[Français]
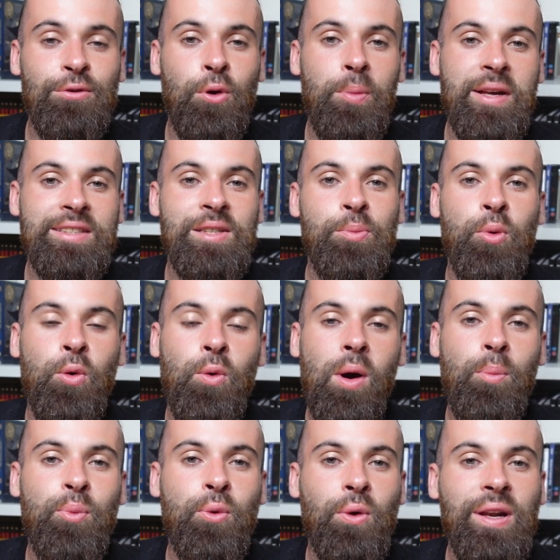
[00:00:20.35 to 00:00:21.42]
Vous remercier
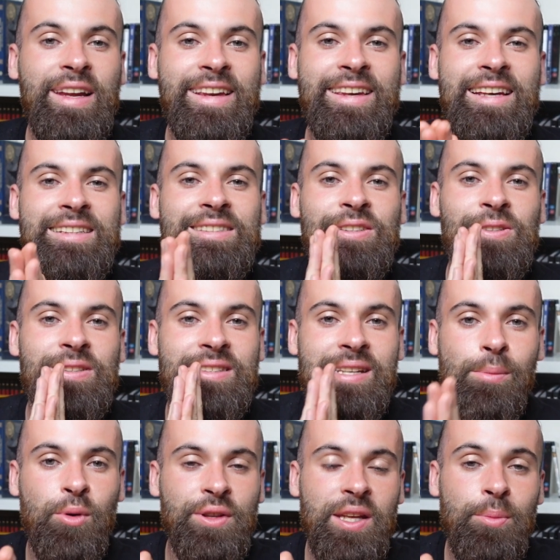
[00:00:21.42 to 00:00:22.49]
pourquoi Pour les 400
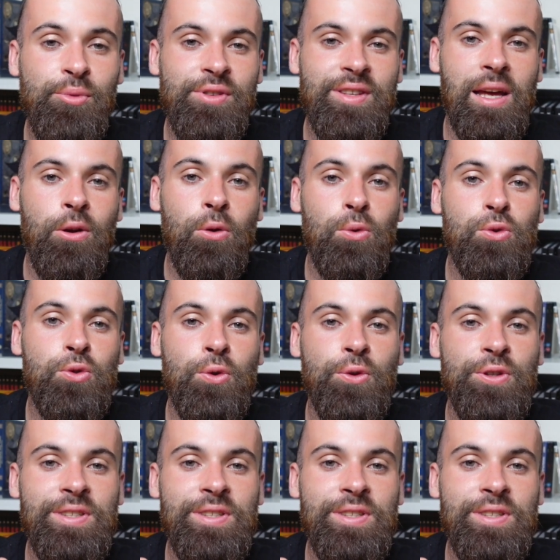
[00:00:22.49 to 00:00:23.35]
abonnés puisqu'à l'heure où je tourne